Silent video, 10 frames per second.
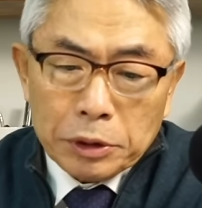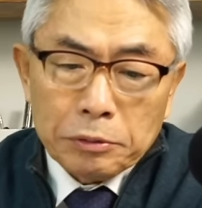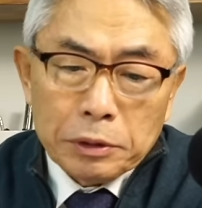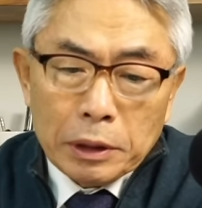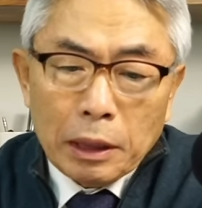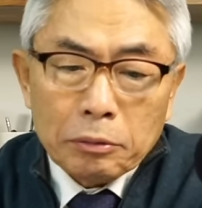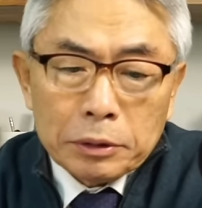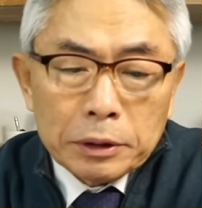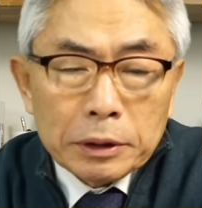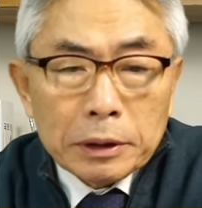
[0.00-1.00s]

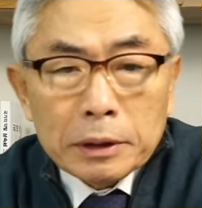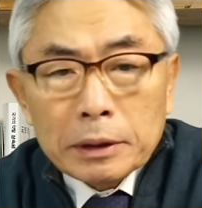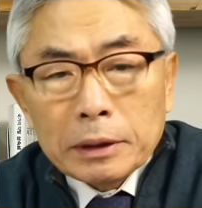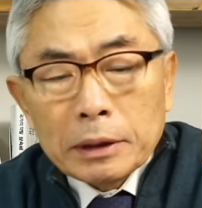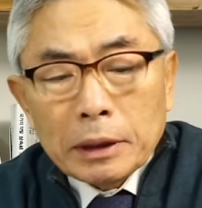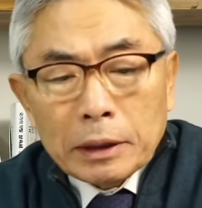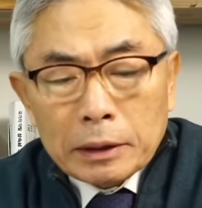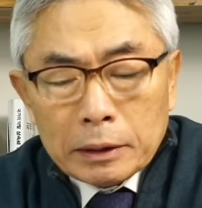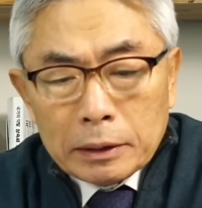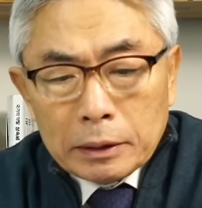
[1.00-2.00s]
시위하고 여러 이제